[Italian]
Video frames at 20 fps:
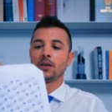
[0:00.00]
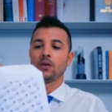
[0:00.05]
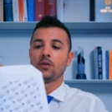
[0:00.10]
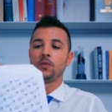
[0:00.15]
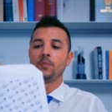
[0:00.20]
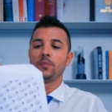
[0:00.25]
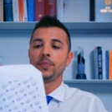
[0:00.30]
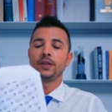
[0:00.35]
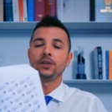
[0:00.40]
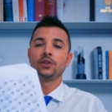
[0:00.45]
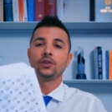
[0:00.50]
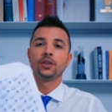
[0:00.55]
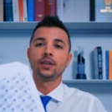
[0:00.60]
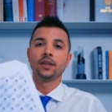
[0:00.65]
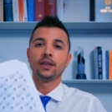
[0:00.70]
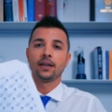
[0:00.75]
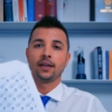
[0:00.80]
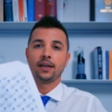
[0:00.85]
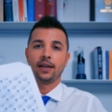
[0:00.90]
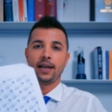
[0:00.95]

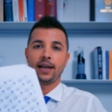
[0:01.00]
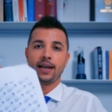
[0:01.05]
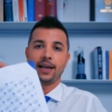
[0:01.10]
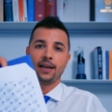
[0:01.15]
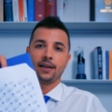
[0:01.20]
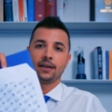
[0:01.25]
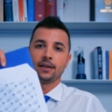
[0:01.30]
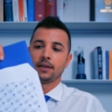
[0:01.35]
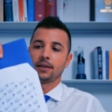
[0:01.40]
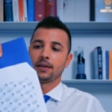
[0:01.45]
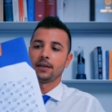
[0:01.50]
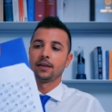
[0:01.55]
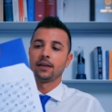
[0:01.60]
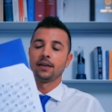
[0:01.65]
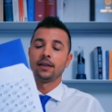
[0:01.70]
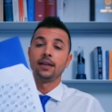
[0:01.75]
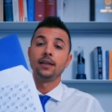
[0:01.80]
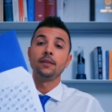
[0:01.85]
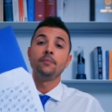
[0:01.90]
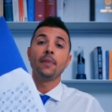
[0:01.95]
colpisce è
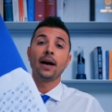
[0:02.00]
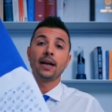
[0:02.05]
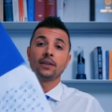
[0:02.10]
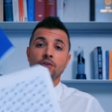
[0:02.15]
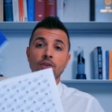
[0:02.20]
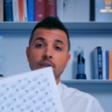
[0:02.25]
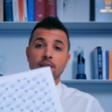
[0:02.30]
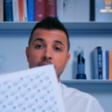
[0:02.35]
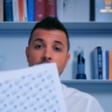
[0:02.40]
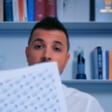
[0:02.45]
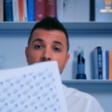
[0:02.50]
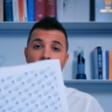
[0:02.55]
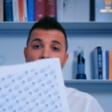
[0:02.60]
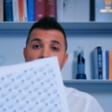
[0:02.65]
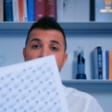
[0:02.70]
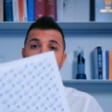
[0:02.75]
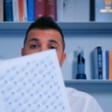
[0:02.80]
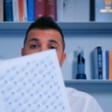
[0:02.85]
l'immagine che viene